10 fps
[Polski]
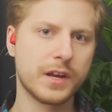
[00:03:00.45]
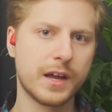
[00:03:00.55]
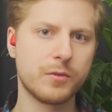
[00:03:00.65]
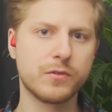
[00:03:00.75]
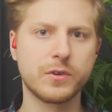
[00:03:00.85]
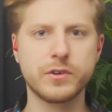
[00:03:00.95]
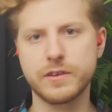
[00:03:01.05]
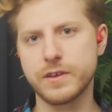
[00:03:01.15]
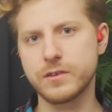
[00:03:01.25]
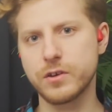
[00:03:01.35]
z lagami
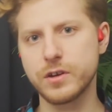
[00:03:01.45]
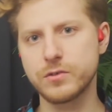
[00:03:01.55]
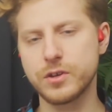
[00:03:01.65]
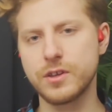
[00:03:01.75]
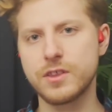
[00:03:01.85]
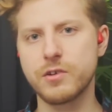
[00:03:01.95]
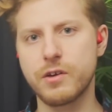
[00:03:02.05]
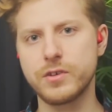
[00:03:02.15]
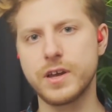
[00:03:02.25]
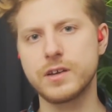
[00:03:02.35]
sugeruje sektory, które czas. nie
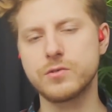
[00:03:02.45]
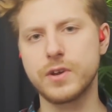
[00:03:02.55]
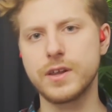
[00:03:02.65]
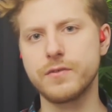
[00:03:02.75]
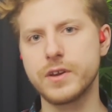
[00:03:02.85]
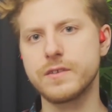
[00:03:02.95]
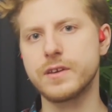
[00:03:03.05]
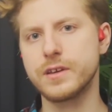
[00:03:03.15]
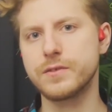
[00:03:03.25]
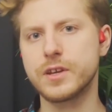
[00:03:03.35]
działały na aktualnej
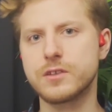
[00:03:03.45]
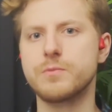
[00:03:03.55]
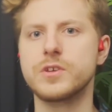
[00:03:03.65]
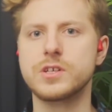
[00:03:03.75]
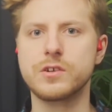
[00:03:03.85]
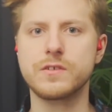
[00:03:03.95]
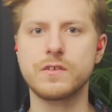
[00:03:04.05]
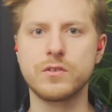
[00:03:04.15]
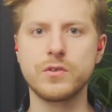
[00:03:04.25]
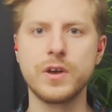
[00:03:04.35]
wersji gry w trakcie pierwszego
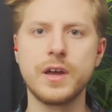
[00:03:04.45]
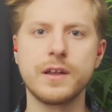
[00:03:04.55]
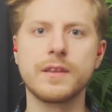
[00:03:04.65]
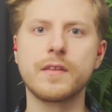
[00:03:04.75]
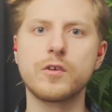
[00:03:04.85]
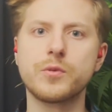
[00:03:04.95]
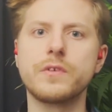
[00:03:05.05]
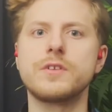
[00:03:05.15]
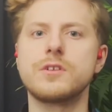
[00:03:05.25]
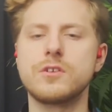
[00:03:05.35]
sezonu, dlatego
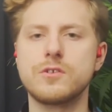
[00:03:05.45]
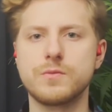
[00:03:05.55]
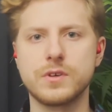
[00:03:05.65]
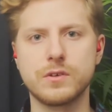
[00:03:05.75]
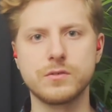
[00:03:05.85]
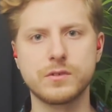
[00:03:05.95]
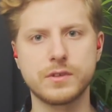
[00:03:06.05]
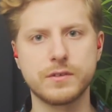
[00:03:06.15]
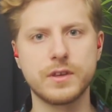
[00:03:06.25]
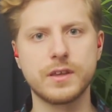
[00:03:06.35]
wprowadziliśmy
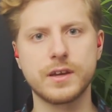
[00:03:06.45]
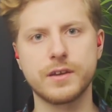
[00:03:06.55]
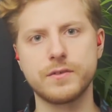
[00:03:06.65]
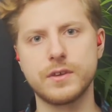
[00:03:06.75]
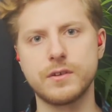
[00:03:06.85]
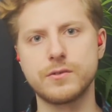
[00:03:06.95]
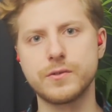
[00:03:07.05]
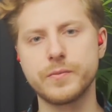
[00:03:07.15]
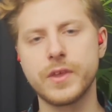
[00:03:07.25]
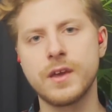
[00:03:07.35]
utrudnienia craftingów.
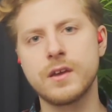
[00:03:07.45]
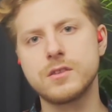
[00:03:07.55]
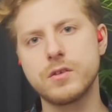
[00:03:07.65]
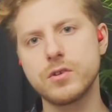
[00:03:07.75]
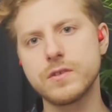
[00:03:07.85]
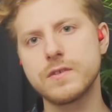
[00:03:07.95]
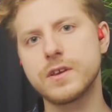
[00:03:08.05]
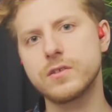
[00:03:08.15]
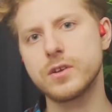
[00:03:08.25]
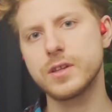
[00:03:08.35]
No tak. Działające tak.
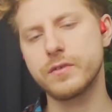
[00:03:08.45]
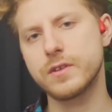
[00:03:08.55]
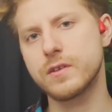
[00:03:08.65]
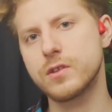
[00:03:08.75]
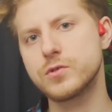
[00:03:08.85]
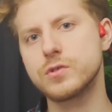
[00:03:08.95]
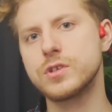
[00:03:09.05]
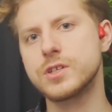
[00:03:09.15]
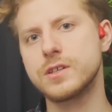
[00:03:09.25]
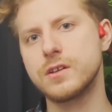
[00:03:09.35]
sektory na wersję nowszą
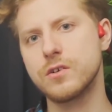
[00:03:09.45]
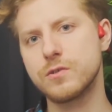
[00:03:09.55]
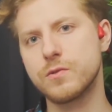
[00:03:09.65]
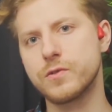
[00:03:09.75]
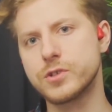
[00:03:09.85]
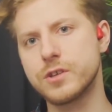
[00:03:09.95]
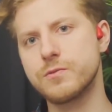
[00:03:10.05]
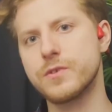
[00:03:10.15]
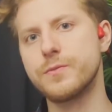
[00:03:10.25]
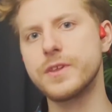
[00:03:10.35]
niż 1.8
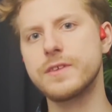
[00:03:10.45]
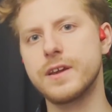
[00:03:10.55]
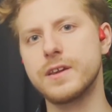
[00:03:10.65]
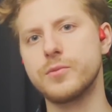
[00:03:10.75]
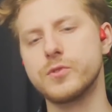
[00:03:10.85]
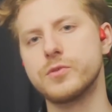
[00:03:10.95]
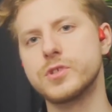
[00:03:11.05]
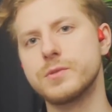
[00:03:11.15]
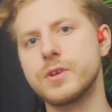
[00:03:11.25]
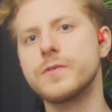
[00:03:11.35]
stworzyliśmy specjalnie pod
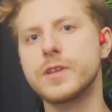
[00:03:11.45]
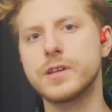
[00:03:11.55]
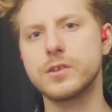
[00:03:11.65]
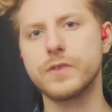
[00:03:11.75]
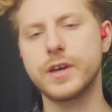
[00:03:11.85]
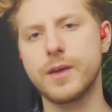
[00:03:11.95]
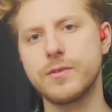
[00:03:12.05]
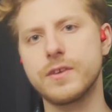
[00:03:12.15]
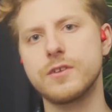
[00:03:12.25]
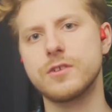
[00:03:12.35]
potrzeby kwadratowe
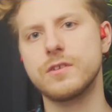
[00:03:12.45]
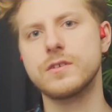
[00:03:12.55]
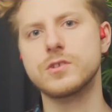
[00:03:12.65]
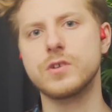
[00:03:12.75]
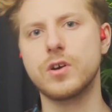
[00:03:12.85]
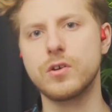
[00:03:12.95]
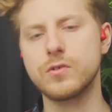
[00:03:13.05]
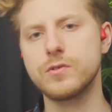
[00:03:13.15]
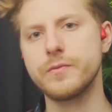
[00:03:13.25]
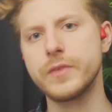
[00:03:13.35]
Games na jesieni zeszłego
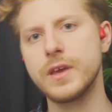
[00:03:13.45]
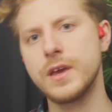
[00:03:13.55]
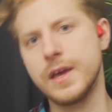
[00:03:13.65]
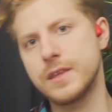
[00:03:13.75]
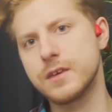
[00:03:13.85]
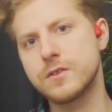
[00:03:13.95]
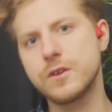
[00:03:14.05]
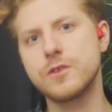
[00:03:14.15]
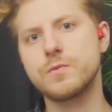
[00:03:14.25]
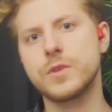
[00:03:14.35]
roku. Nie
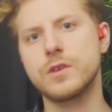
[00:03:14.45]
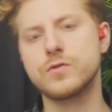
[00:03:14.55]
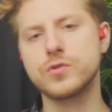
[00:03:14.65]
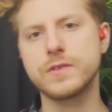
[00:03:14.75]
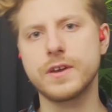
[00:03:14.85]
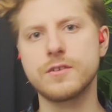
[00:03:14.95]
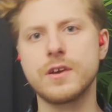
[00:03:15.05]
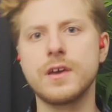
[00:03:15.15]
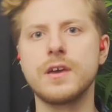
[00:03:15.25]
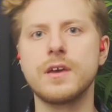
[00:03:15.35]
chcieliśmy ich wrzucać